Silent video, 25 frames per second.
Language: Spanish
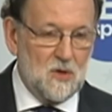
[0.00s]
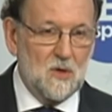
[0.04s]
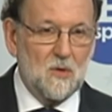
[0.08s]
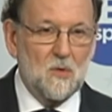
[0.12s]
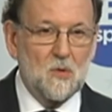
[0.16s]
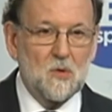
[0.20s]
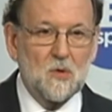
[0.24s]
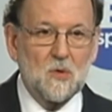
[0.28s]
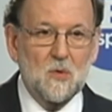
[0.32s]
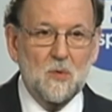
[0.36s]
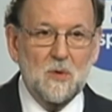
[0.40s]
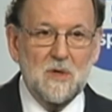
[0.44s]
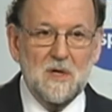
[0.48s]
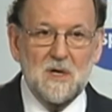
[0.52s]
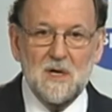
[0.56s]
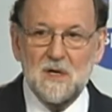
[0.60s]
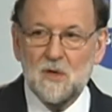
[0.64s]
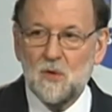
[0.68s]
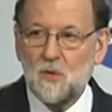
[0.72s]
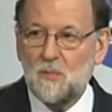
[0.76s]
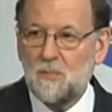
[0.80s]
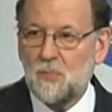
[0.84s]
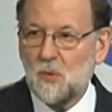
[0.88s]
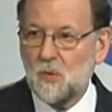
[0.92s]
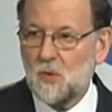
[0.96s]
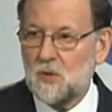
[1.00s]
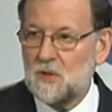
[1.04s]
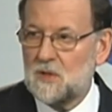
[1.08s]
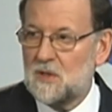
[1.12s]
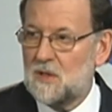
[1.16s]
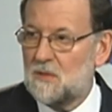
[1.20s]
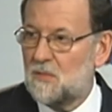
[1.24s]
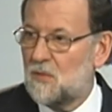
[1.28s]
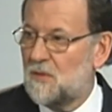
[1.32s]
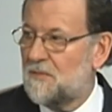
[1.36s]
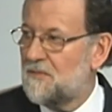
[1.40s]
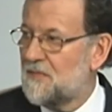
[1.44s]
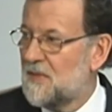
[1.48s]
de construir algo
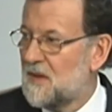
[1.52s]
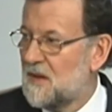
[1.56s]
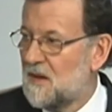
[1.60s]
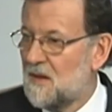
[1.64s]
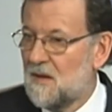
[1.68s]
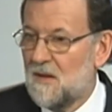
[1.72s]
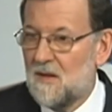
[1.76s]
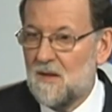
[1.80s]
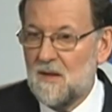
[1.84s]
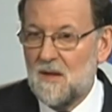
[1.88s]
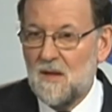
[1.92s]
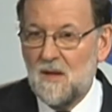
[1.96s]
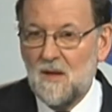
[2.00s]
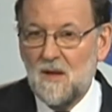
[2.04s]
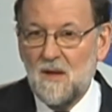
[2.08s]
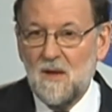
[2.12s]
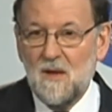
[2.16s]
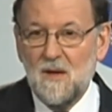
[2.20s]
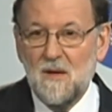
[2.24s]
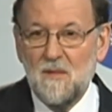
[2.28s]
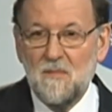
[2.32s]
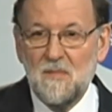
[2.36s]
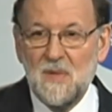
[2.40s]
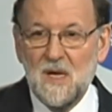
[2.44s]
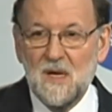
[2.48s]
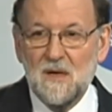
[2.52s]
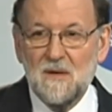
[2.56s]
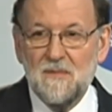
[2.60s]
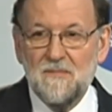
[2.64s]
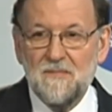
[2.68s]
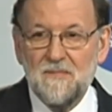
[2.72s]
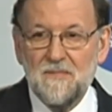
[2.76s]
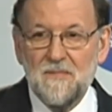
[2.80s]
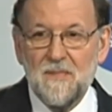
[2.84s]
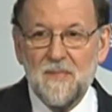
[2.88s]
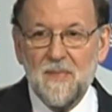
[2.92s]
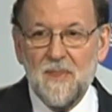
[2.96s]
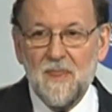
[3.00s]
positivo. Bien,
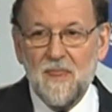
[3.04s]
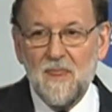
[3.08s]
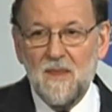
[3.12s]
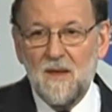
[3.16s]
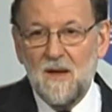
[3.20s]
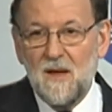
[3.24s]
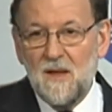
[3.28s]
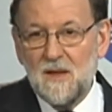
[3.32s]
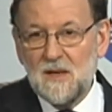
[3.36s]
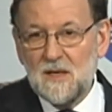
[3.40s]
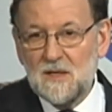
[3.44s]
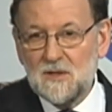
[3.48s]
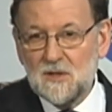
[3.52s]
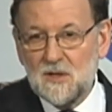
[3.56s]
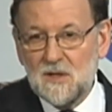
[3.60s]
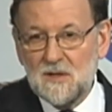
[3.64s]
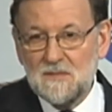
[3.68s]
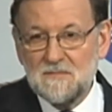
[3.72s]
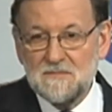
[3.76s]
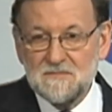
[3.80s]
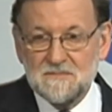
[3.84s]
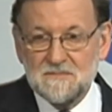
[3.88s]
adelante.